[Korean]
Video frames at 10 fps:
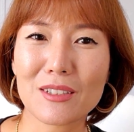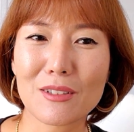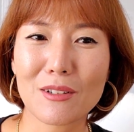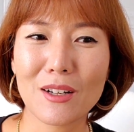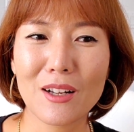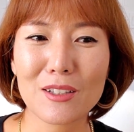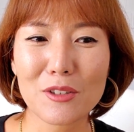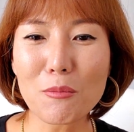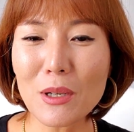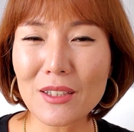그래서
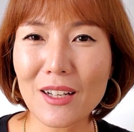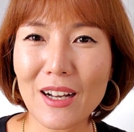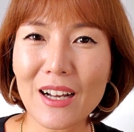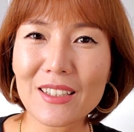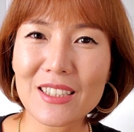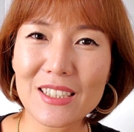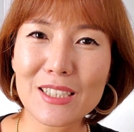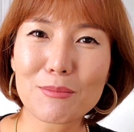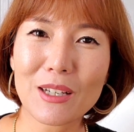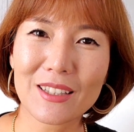정말 내가 하기
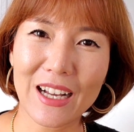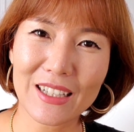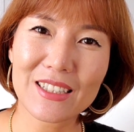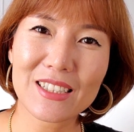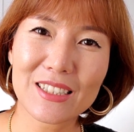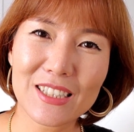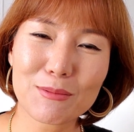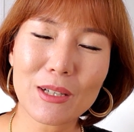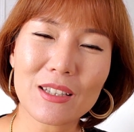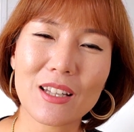싫지만 가기
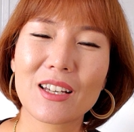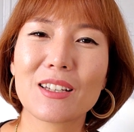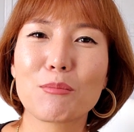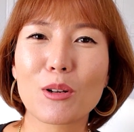싫지만